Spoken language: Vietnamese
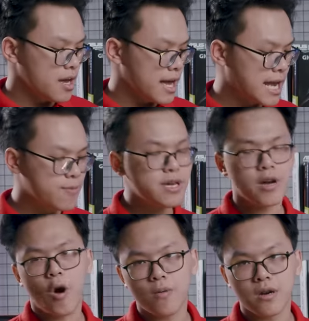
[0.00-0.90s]
anh không thể
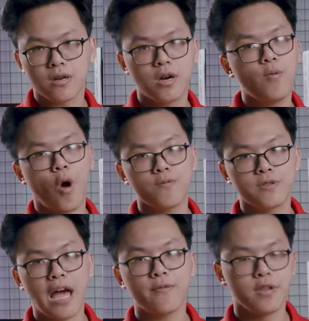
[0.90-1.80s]
có cũng được không có cũng
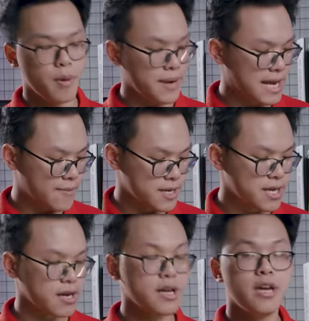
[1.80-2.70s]
sao nhưng mà mình cảm thấy
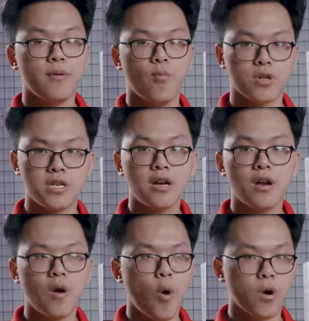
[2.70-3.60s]
rằng một chiếc
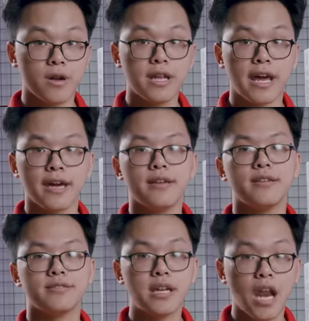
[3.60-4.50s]
ổ cứng như này ấy,
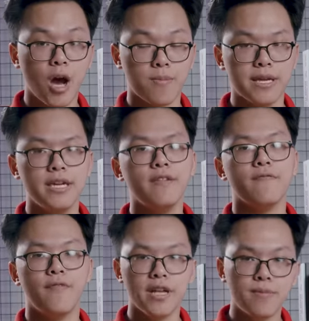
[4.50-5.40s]
rất là hợp lý
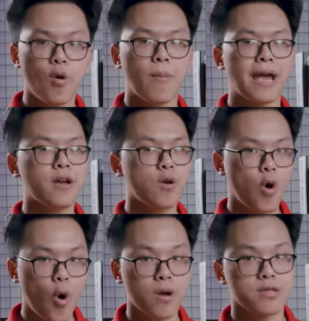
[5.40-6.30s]
với những bộ máy
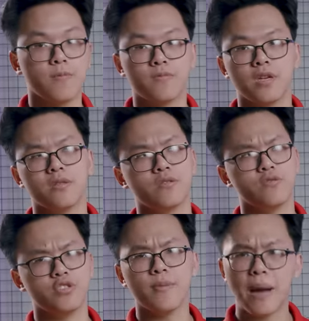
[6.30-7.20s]
có khoảng tiềm tiền từ
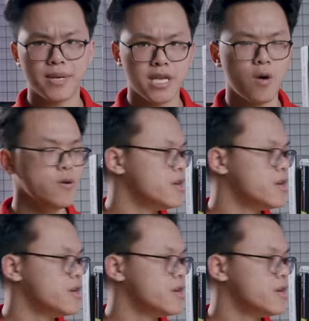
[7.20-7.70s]
dưới 30 triệu